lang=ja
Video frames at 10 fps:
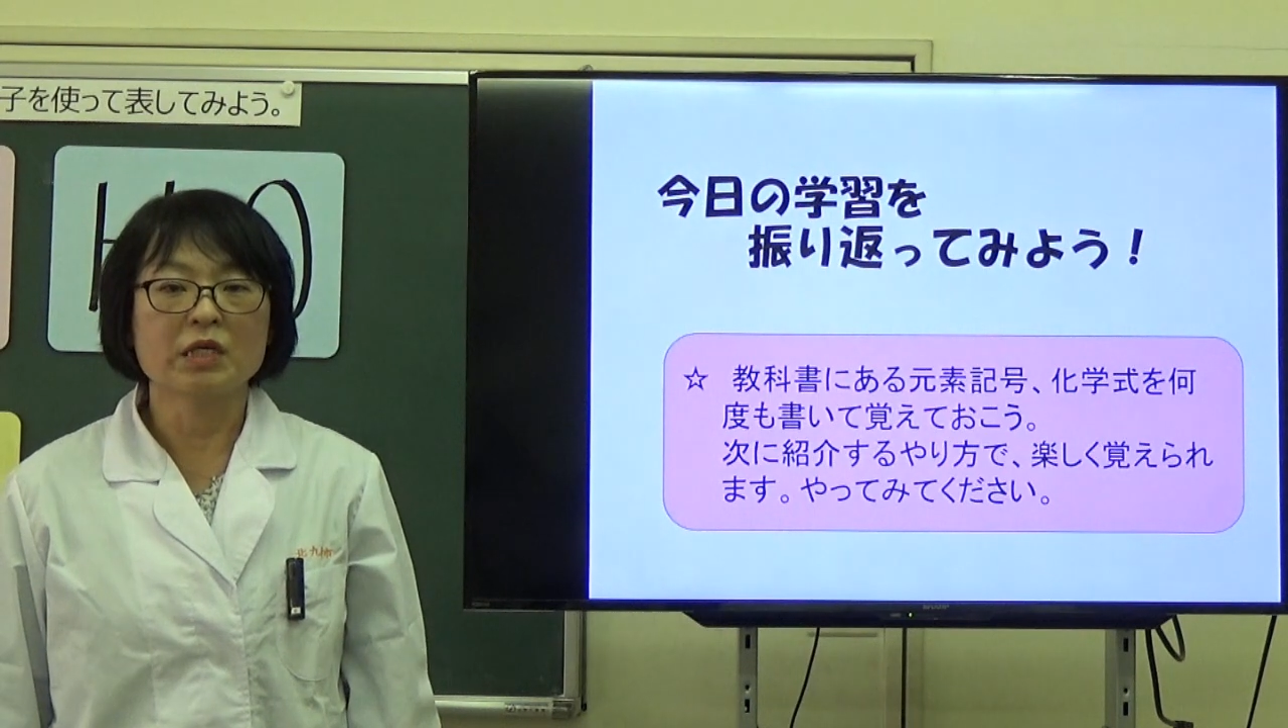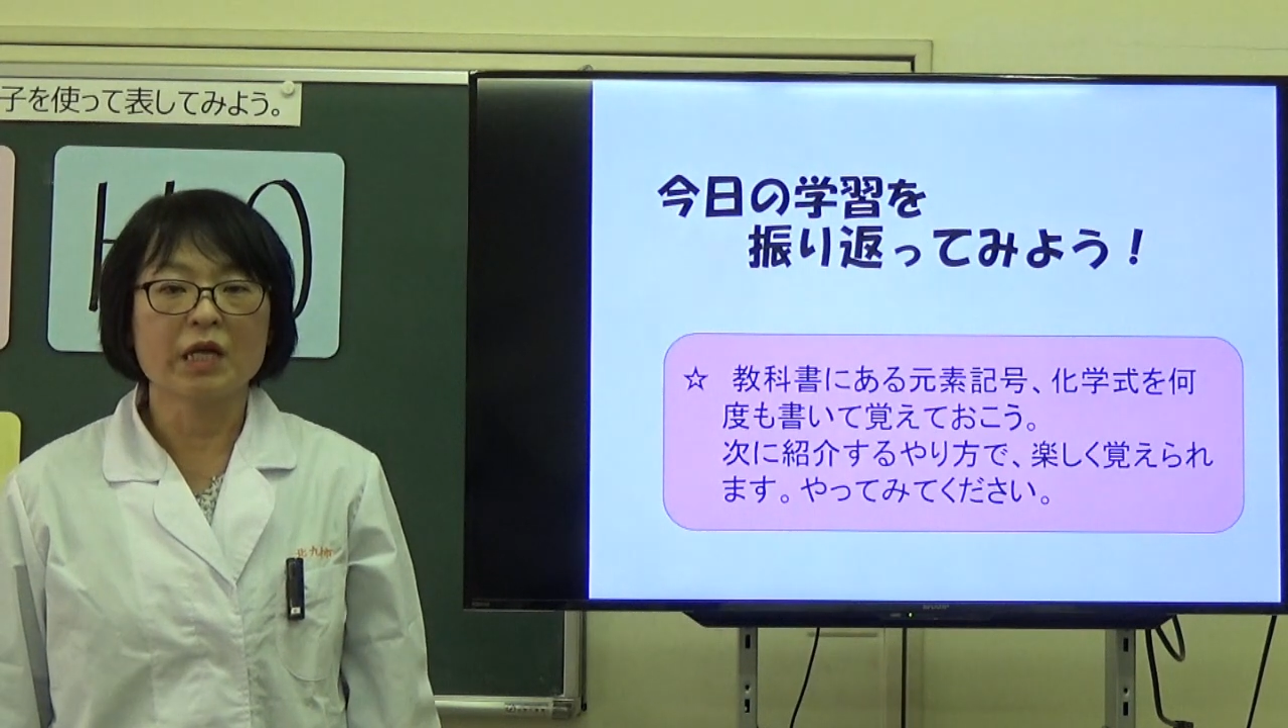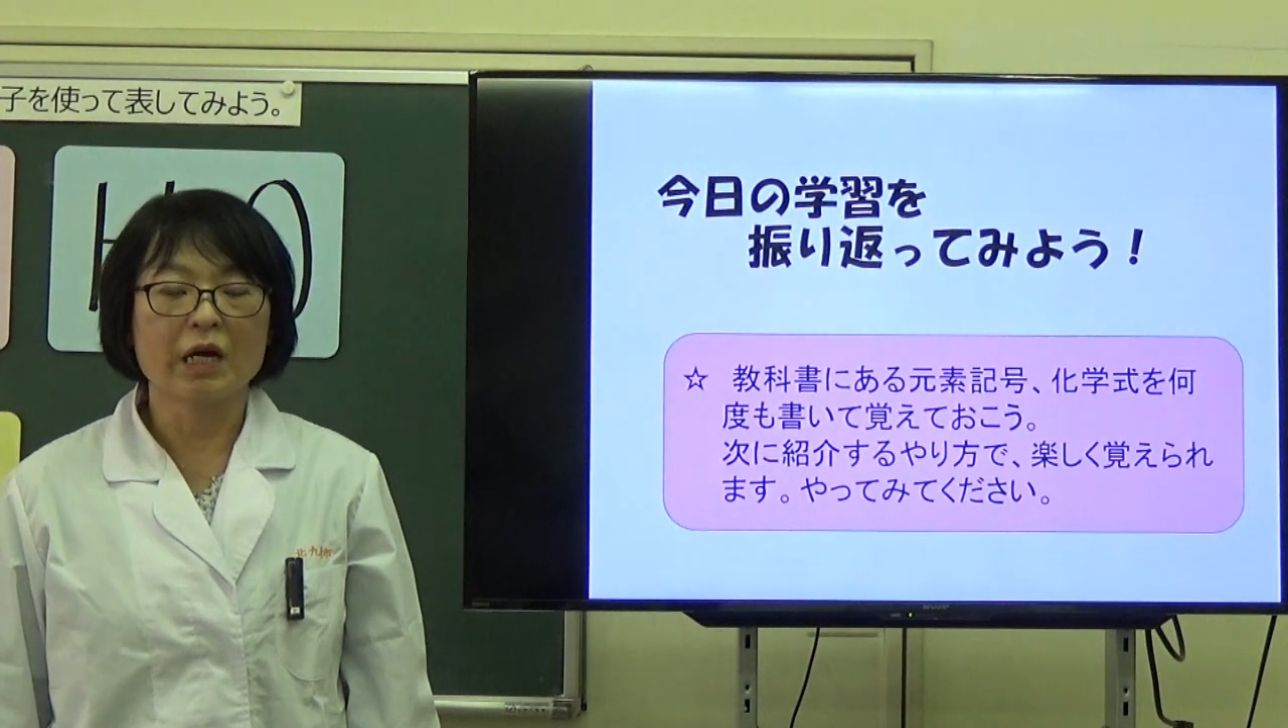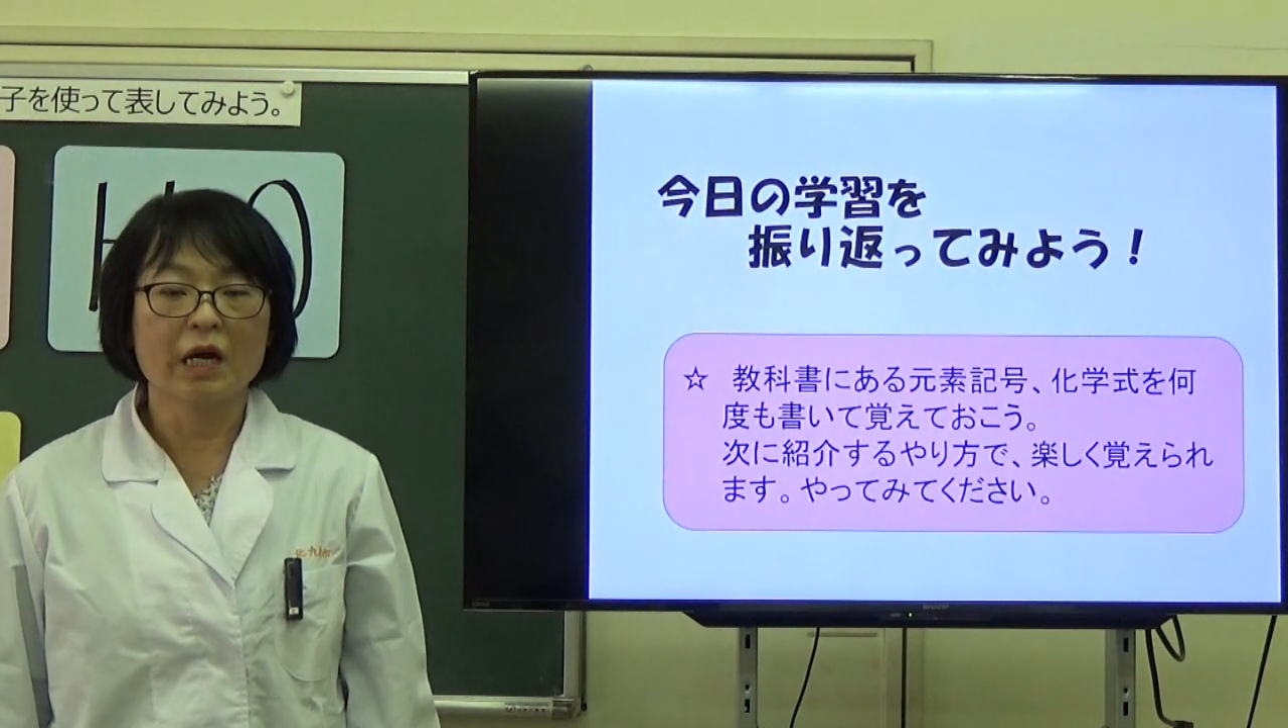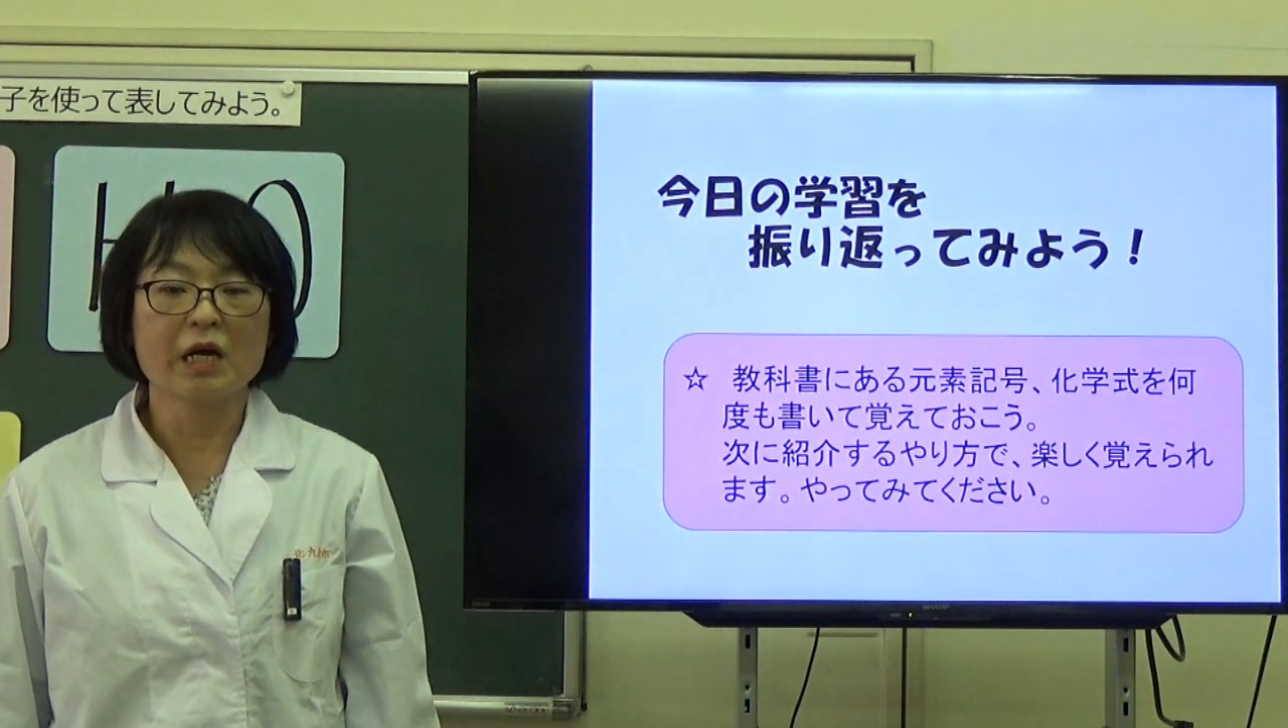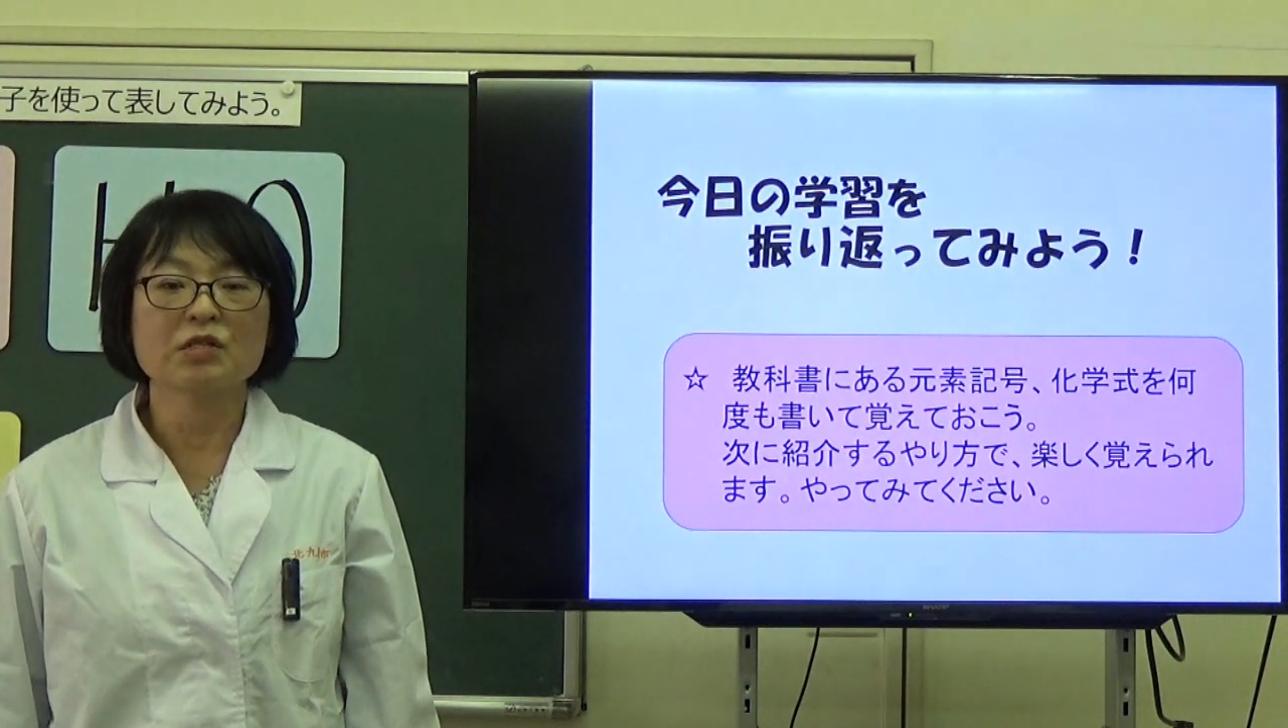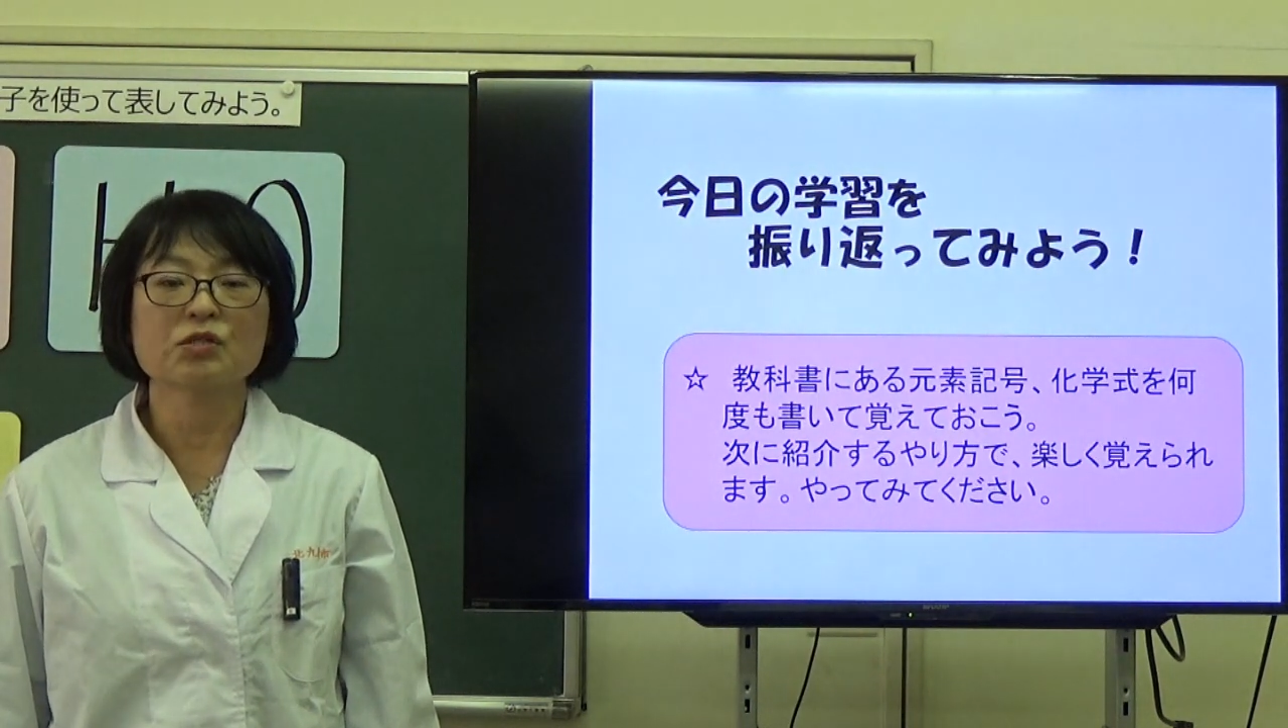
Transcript: 来てから